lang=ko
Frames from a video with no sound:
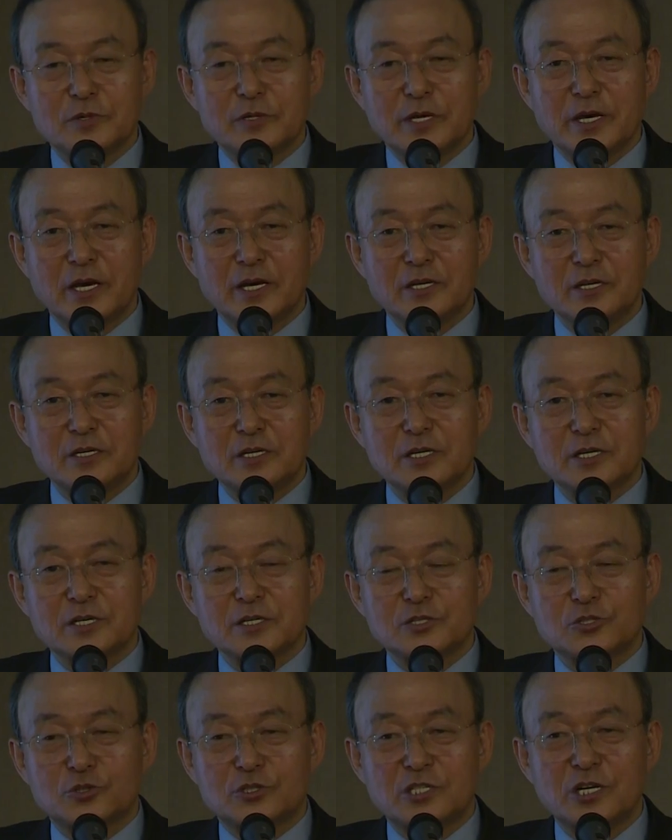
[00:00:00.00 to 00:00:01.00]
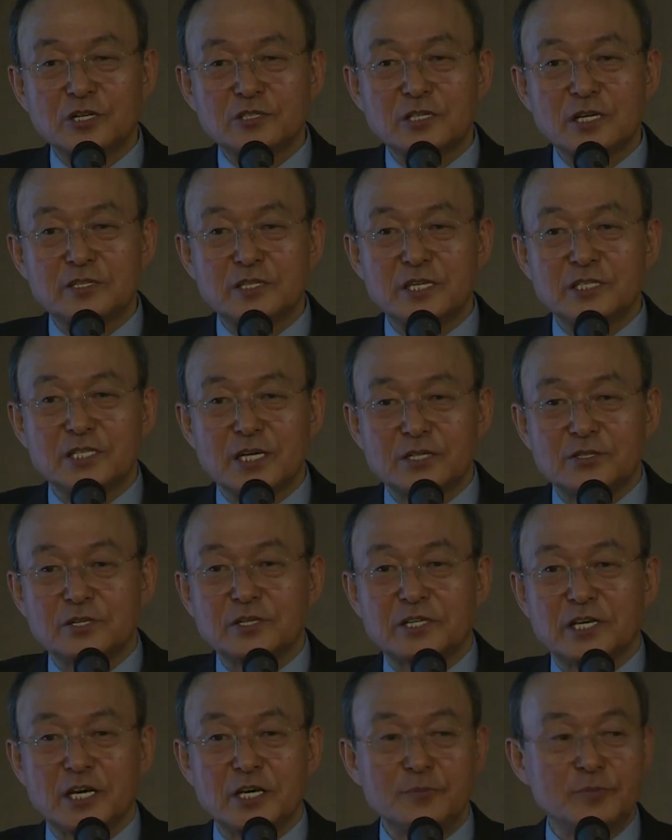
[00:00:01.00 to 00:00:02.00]
이게 청산되지
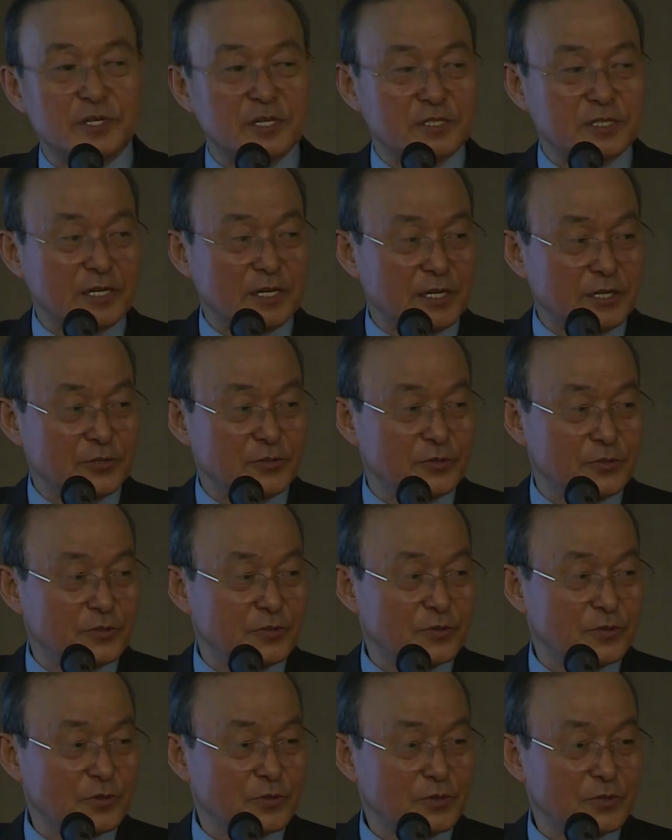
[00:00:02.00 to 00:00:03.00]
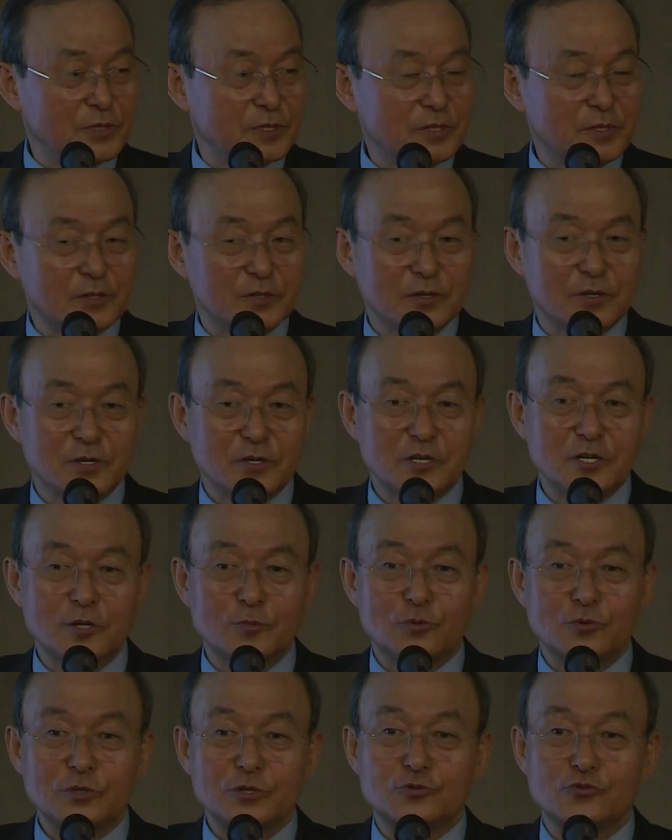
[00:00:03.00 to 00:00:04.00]
않는 게임이 있잖아요.
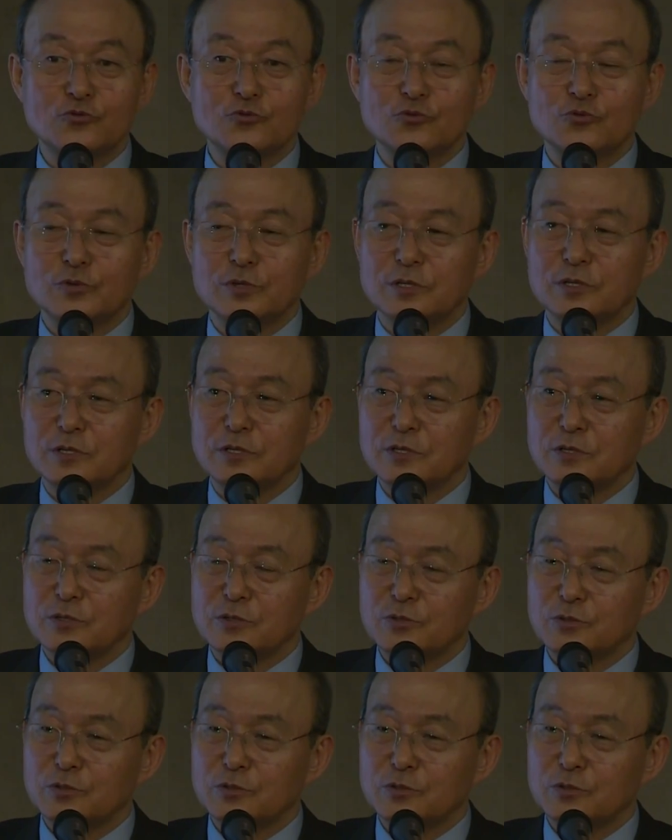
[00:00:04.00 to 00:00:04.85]
일본이 중국을